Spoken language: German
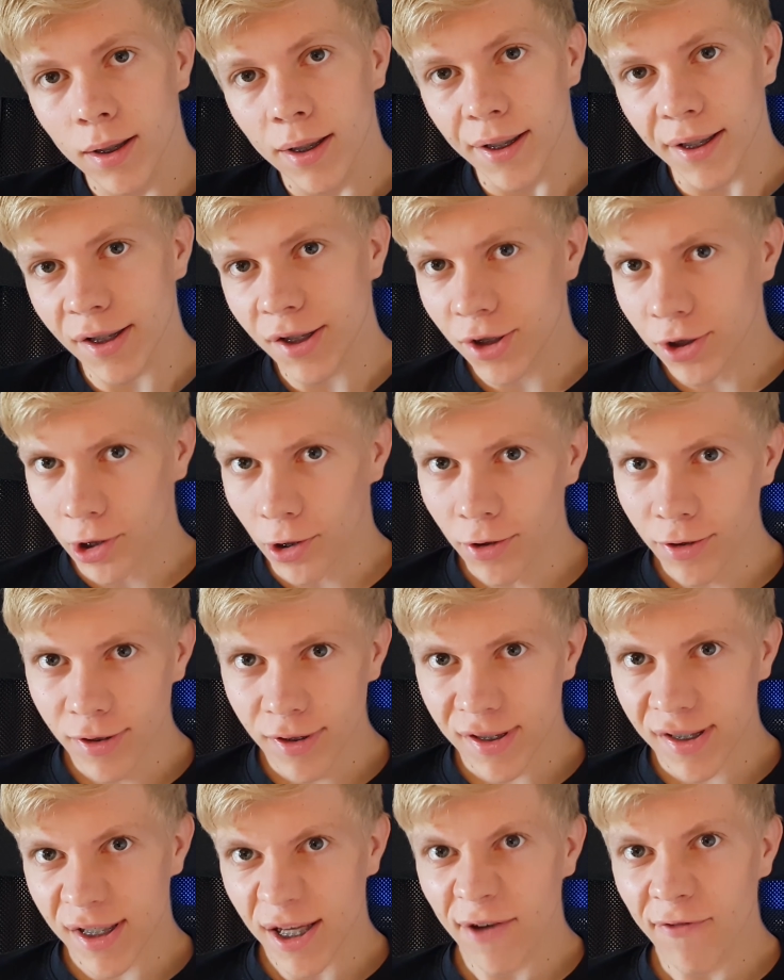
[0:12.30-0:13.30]
jetzt
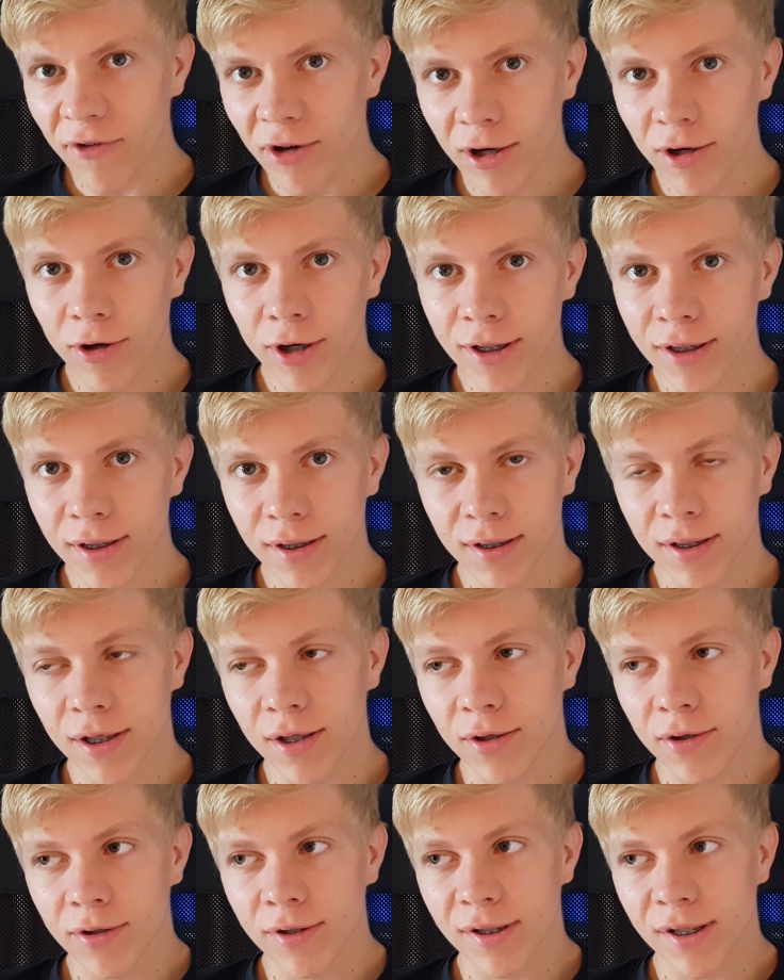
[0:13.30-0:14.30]
schauen sehr viele Leute, die
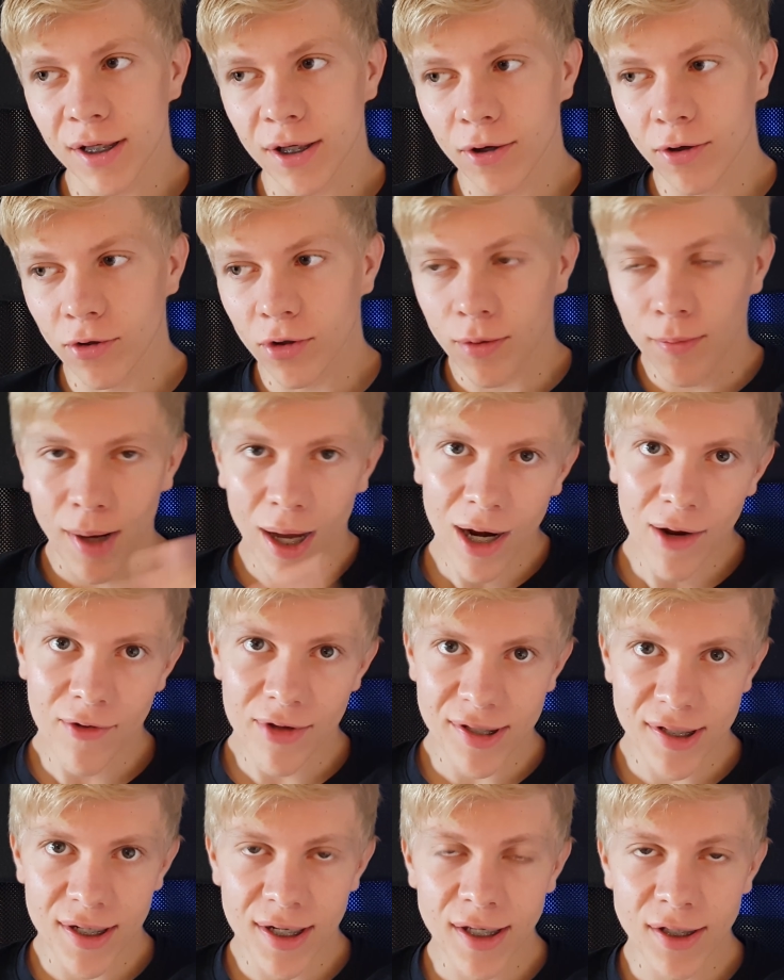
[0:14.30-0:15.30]
sich auch
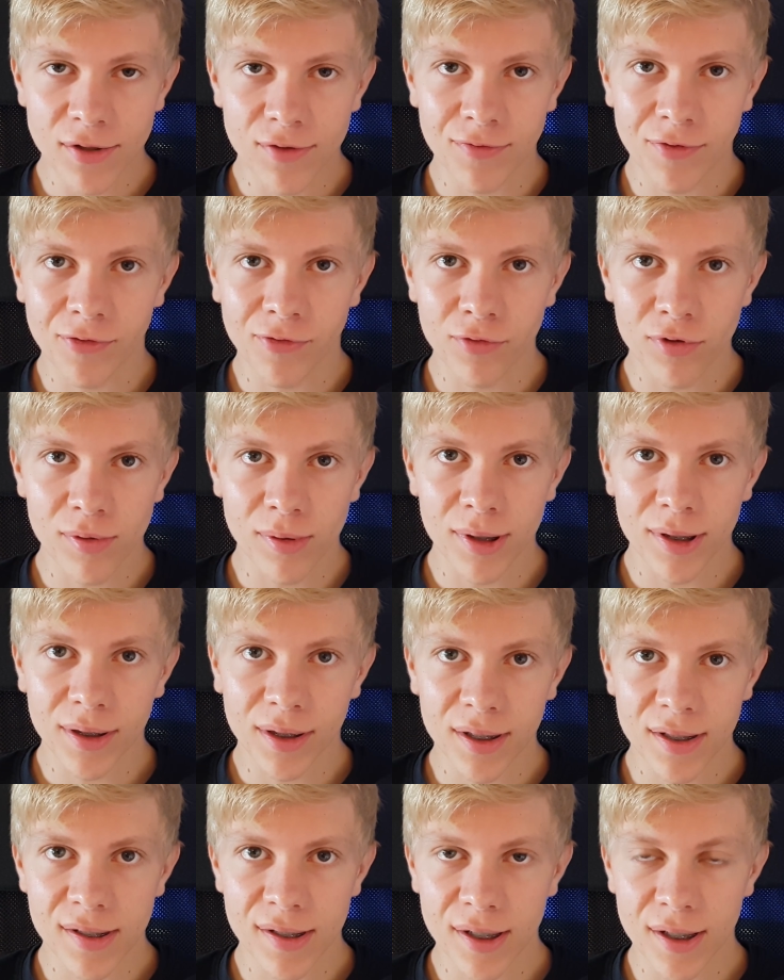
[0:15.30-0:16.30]
normalerweise nicht so für Fußball
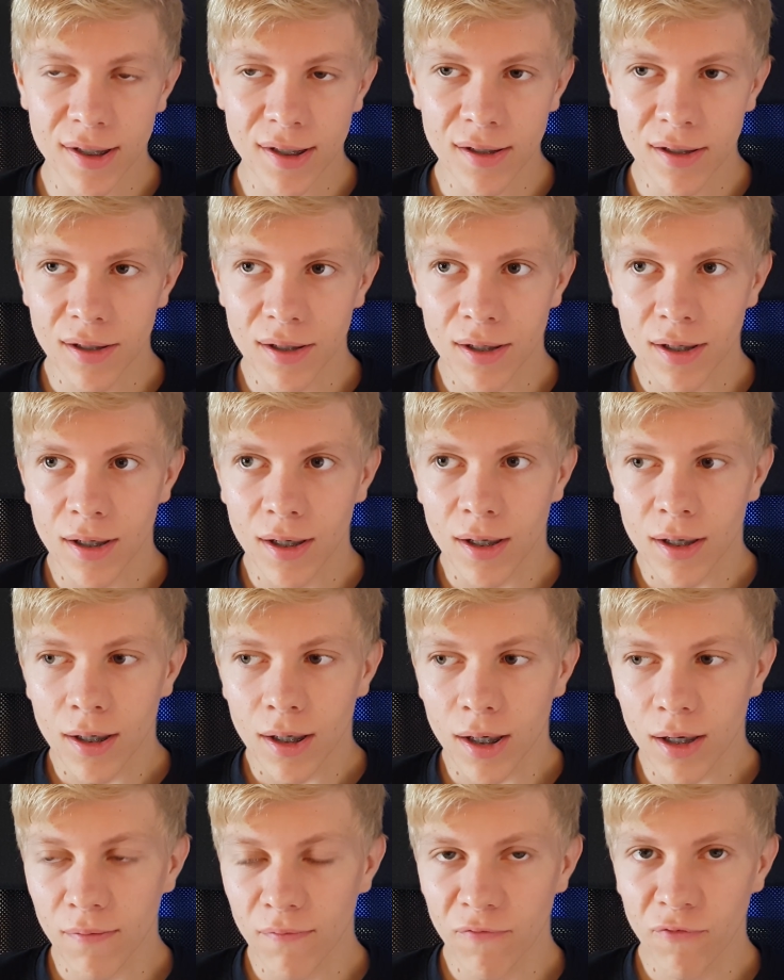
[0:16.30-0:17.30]
interessieren,
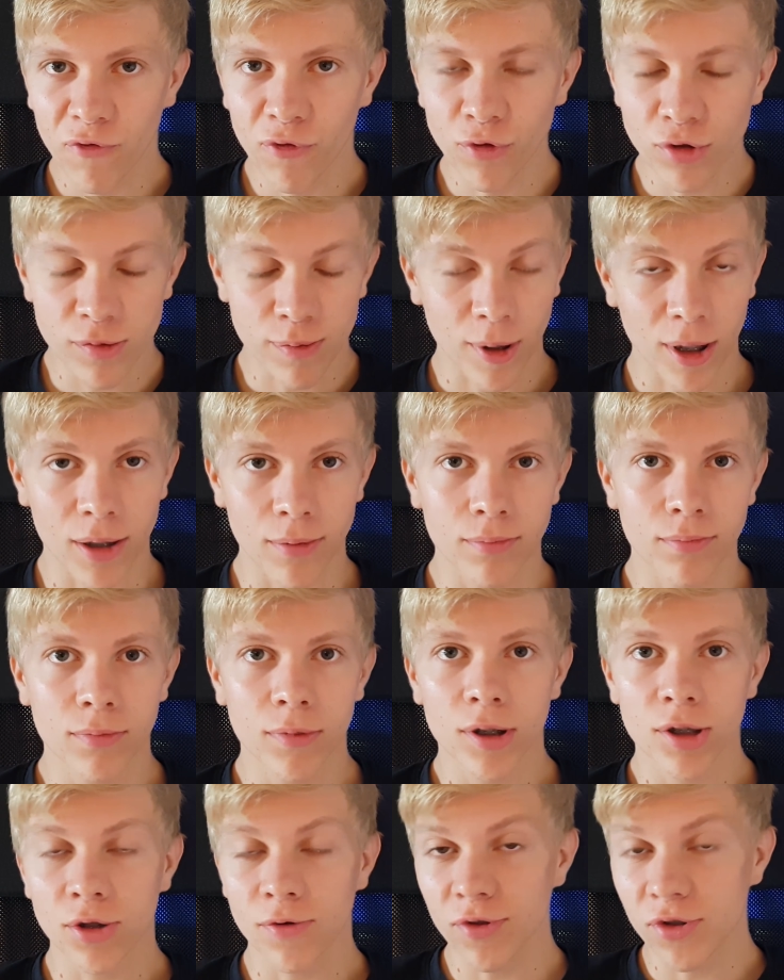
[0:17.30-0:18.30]
ähm, Fußball.
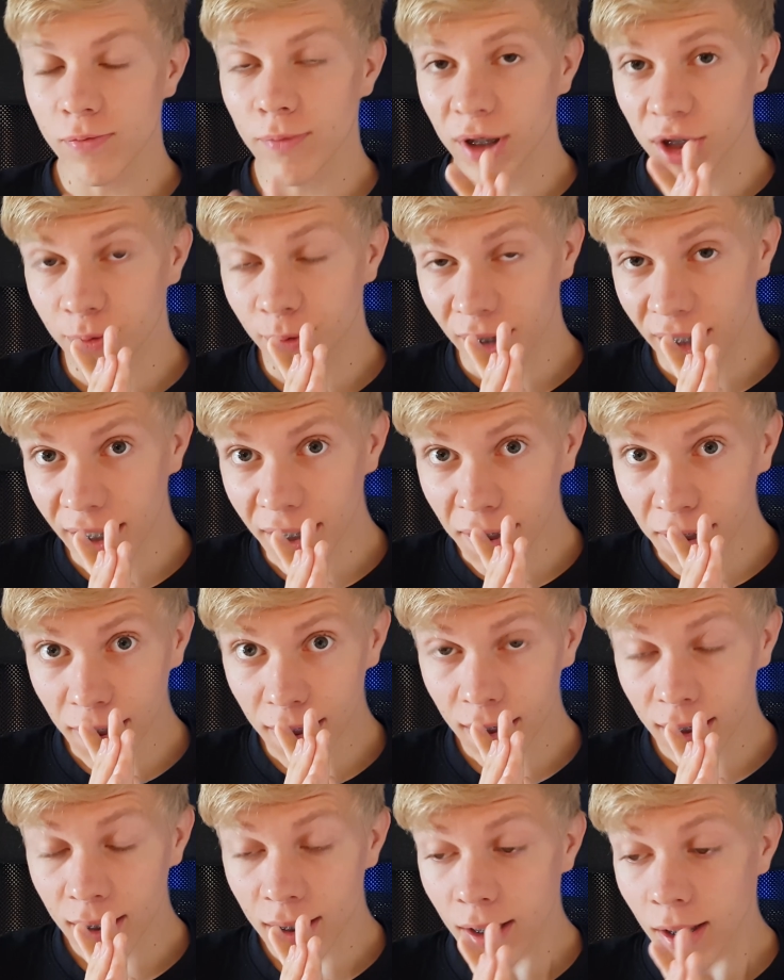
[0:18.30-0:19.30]
So wie zum Beispiel ich
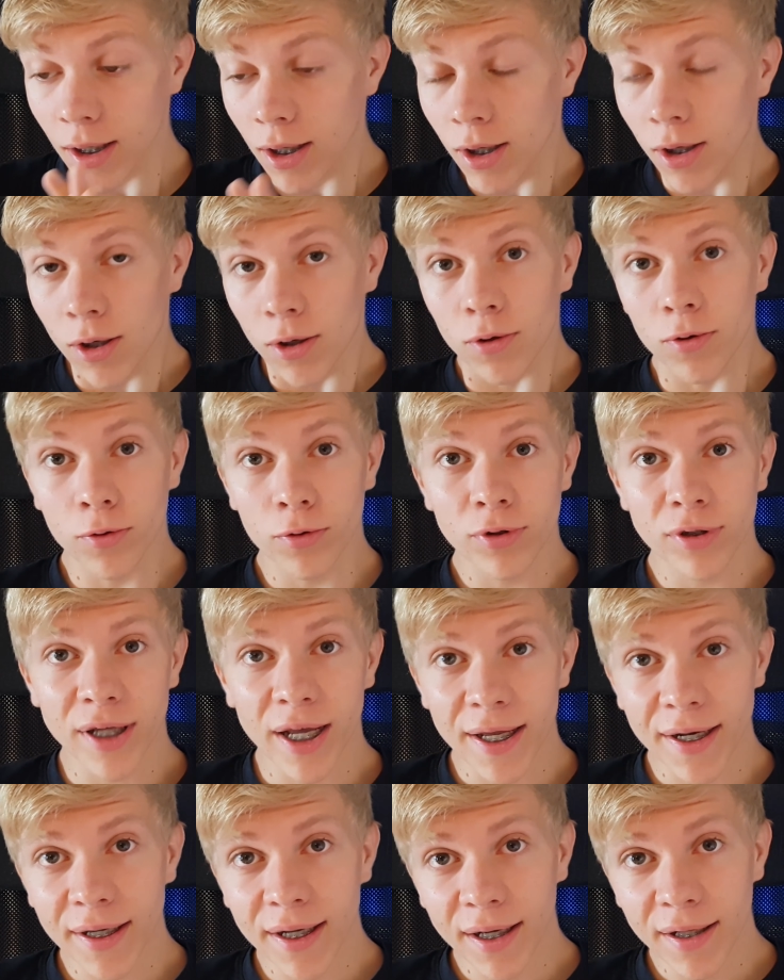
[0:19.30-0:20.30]
und
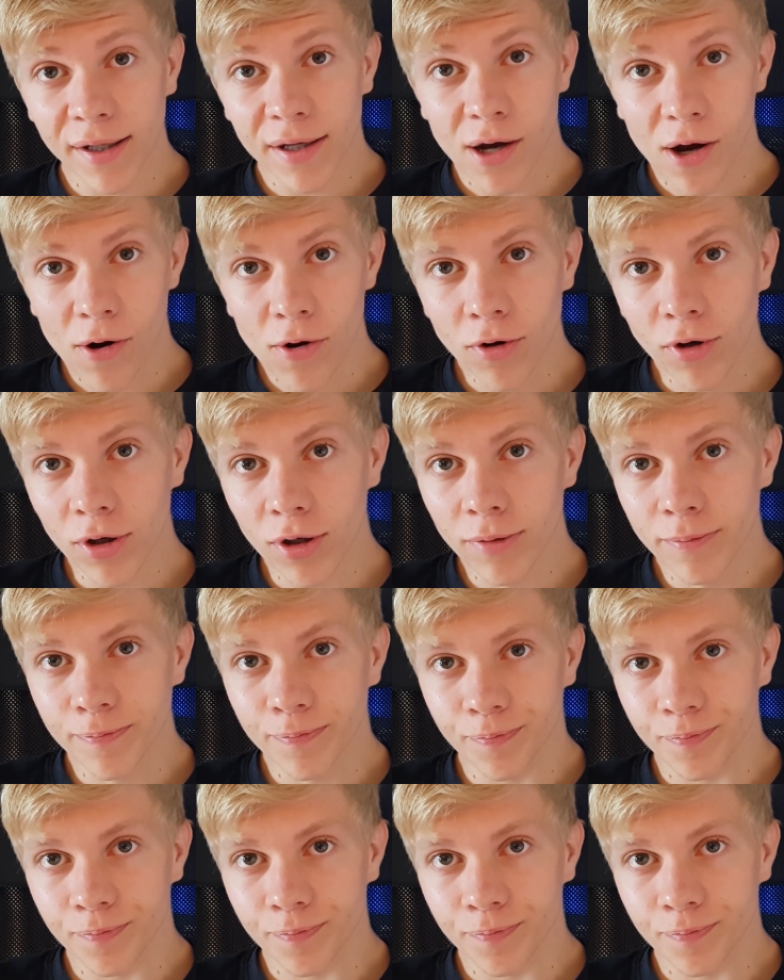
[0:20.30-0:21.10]
einige andere auch.